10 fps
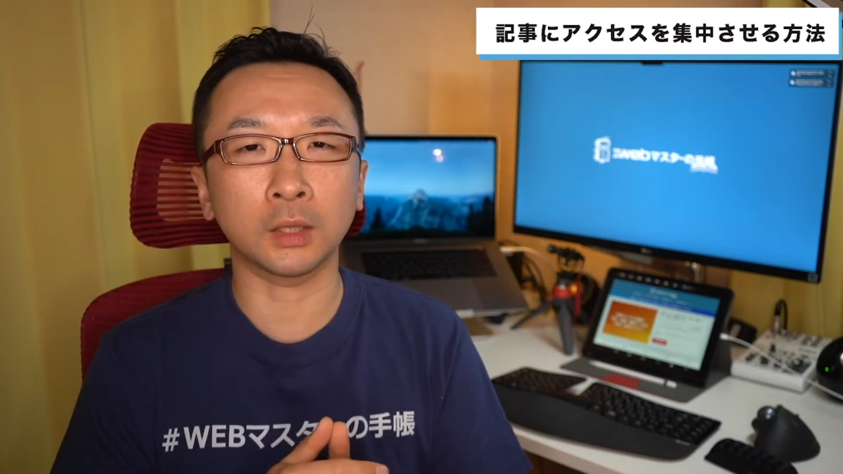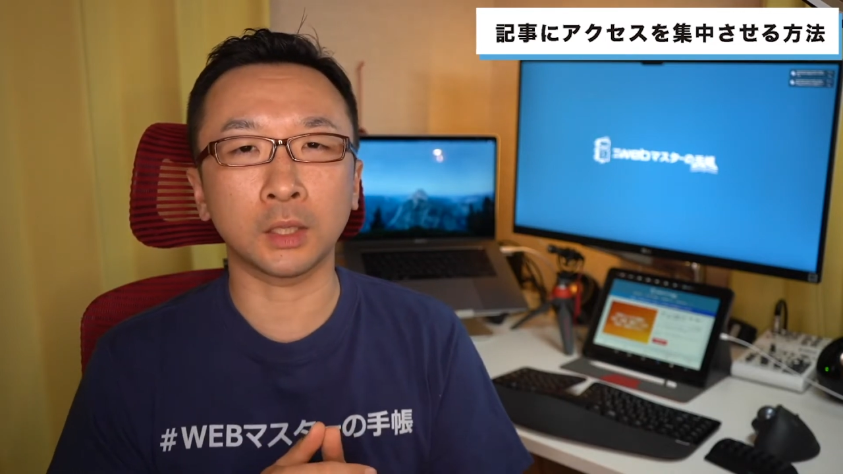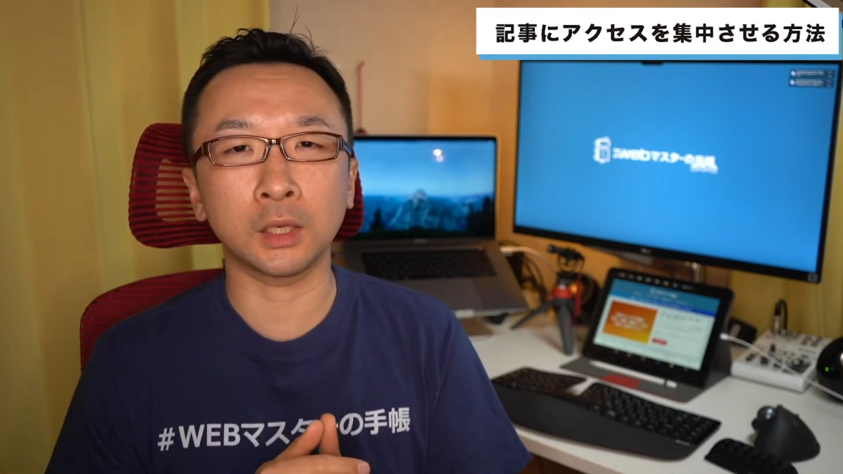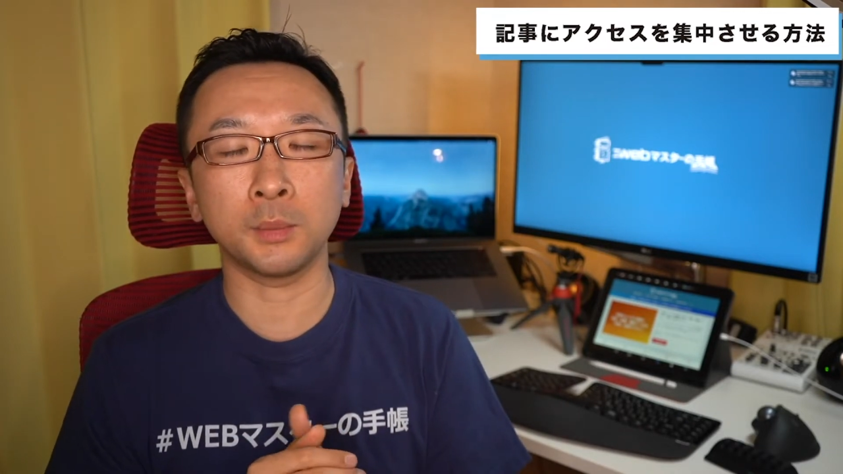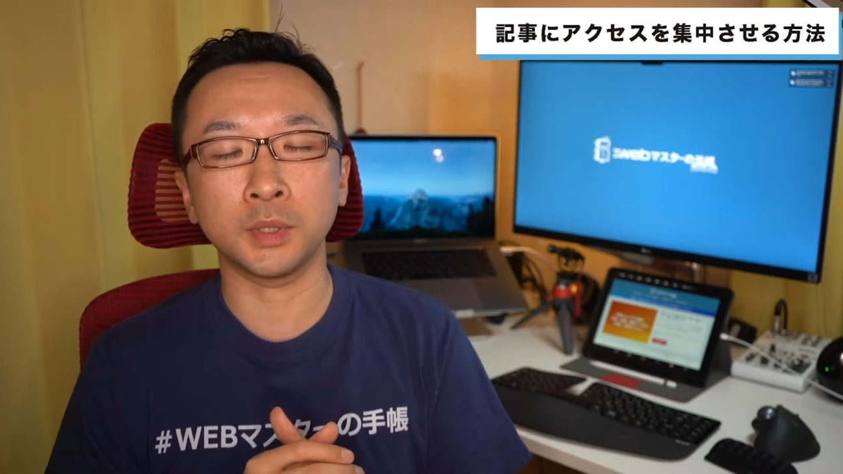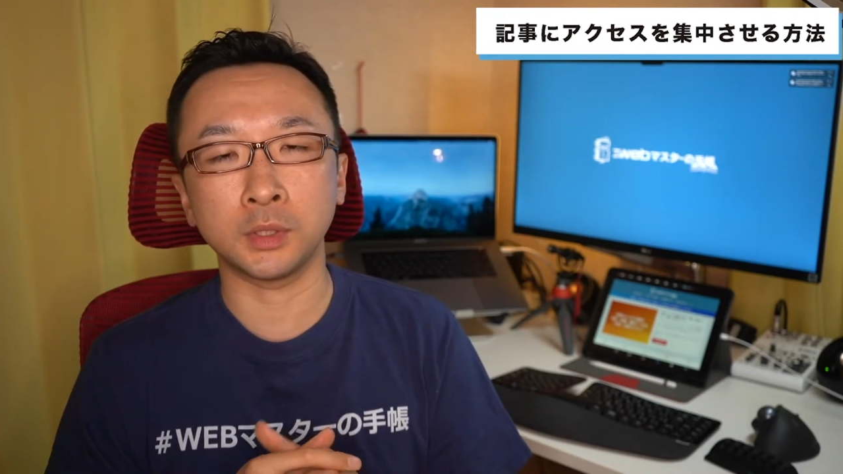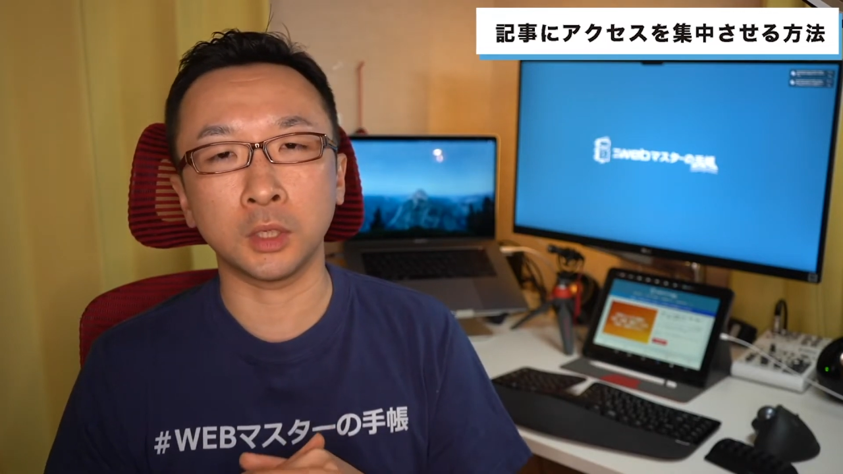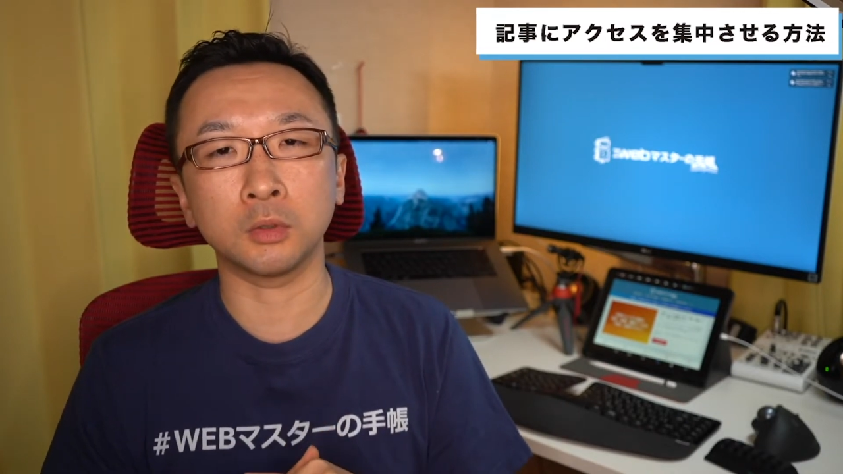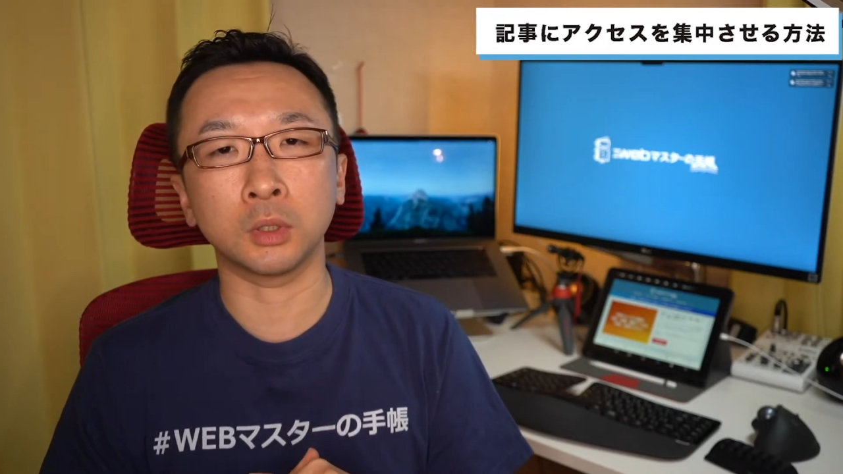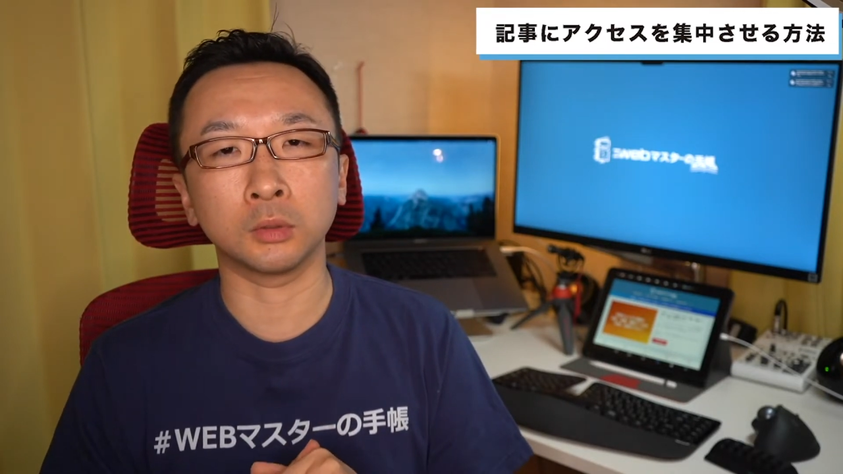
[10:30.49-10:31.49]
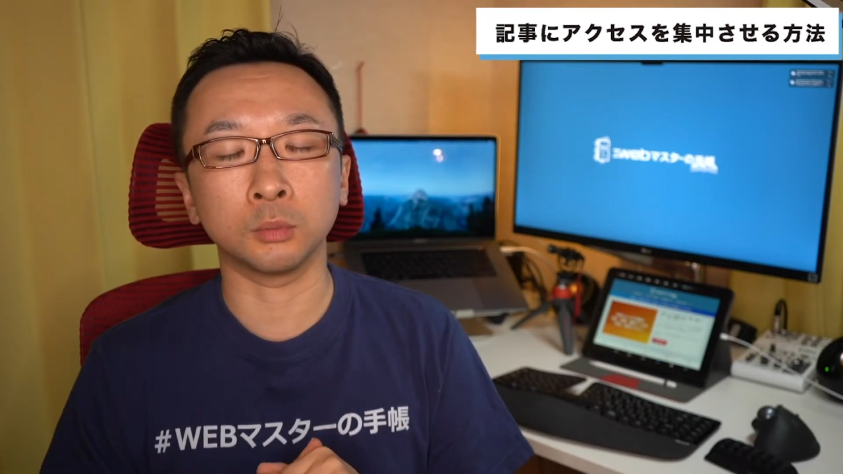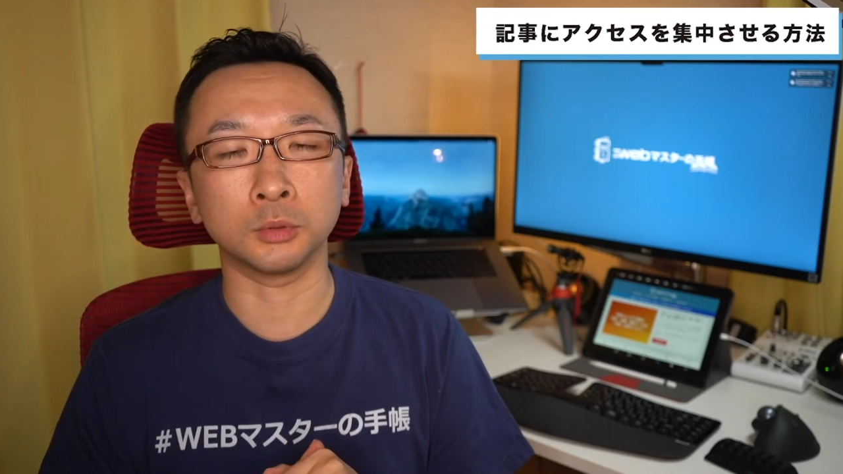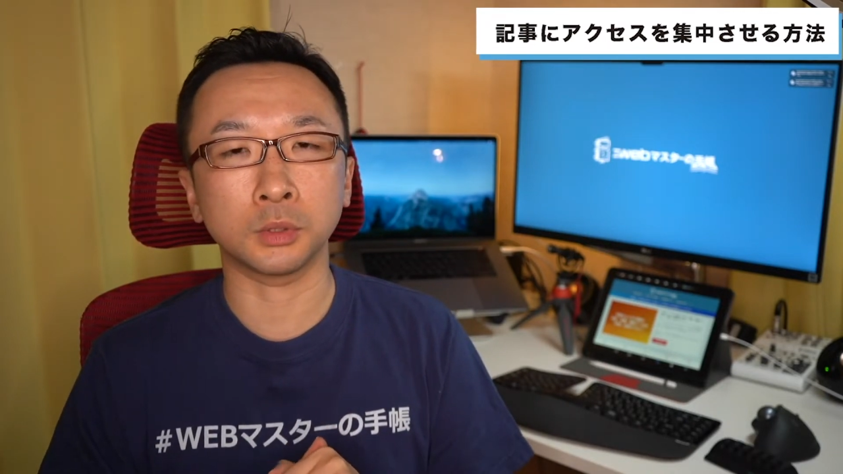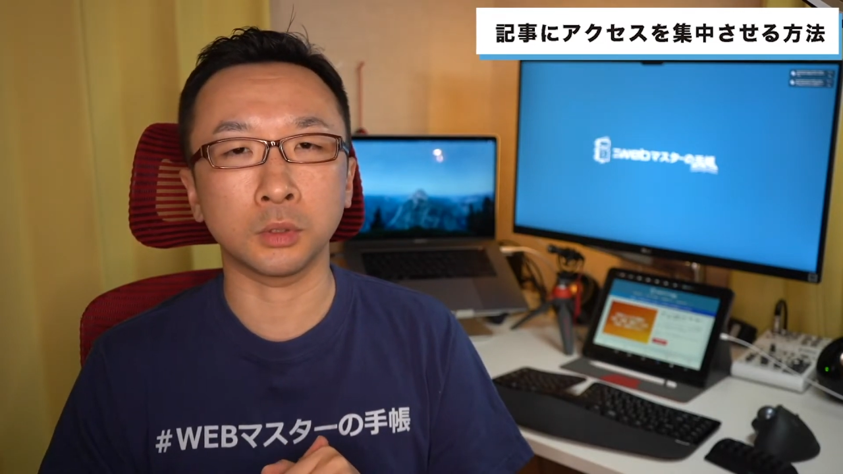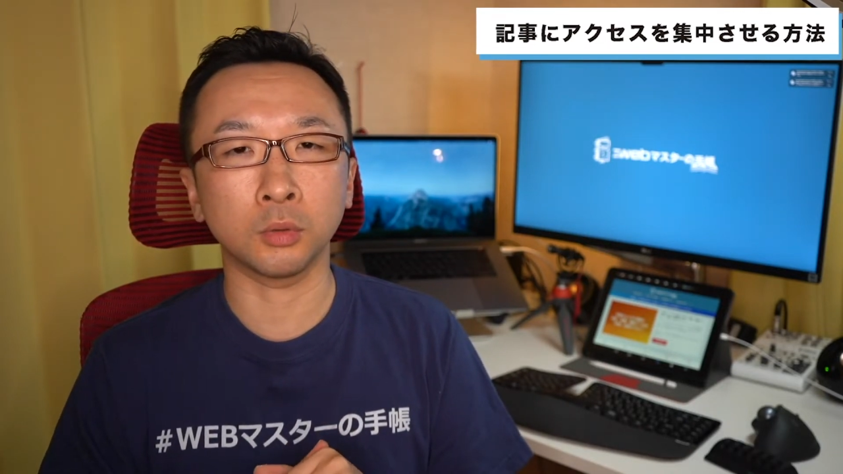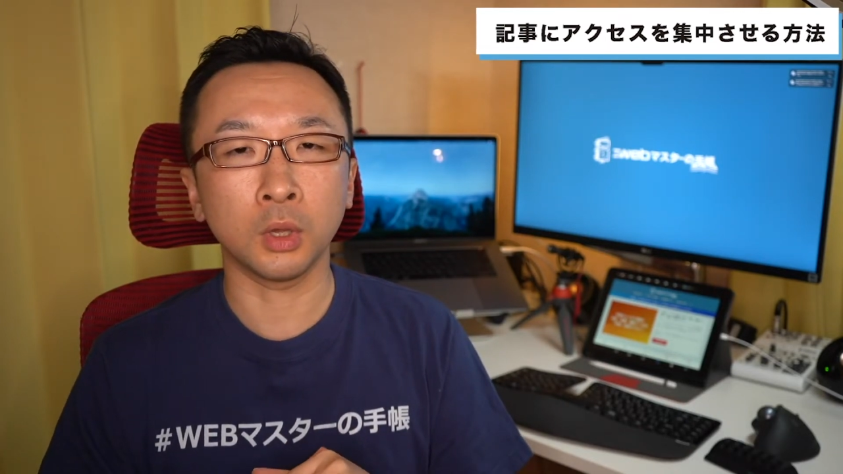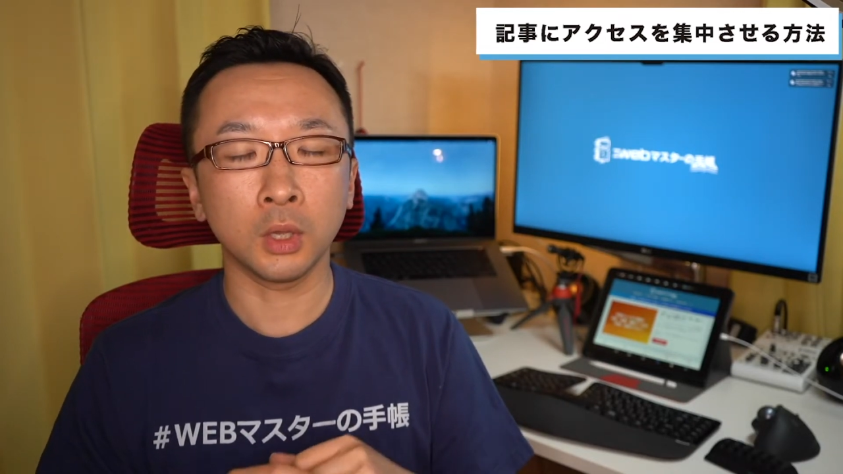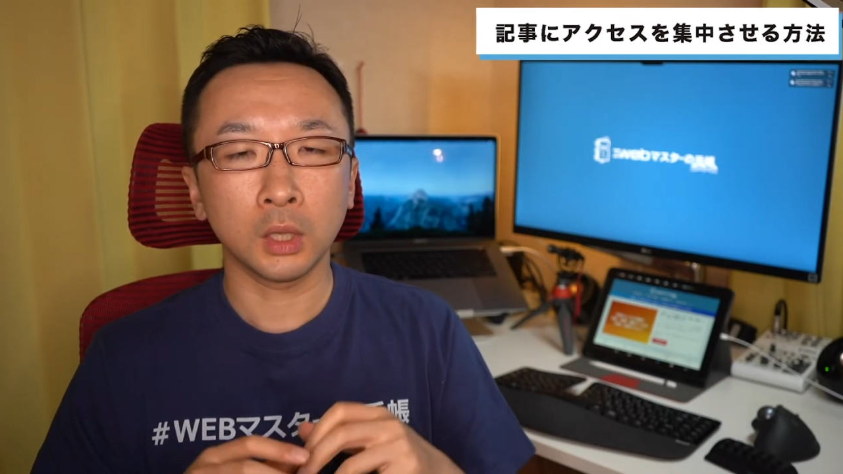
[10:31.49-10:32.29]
単にイメージできるかと思うんですけど